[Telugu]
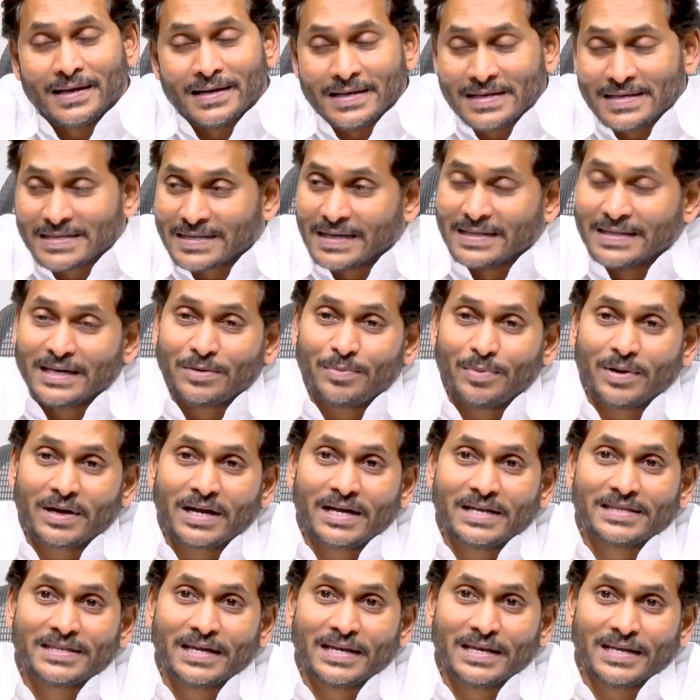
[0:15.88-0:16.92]
ఈ
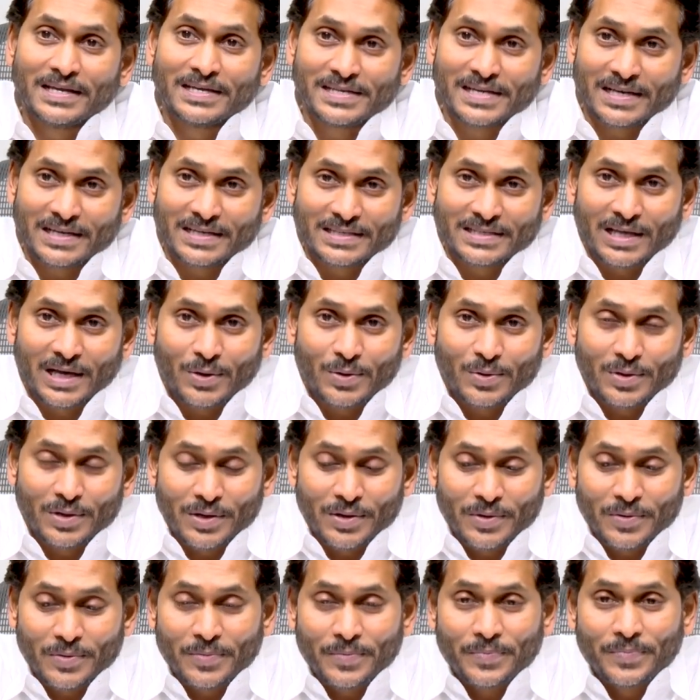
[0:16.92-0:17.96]
సందర్భంగా తెలియజేస్తా
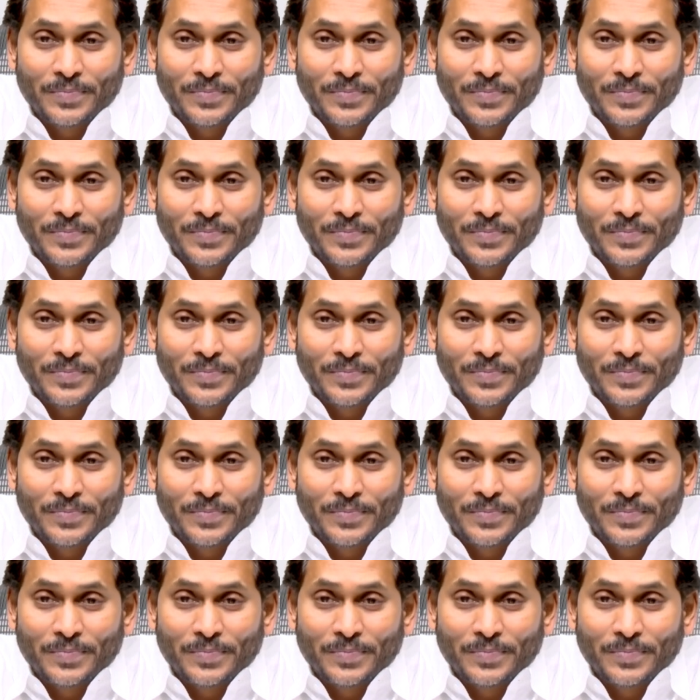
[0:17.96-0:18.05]
ఉన్నాను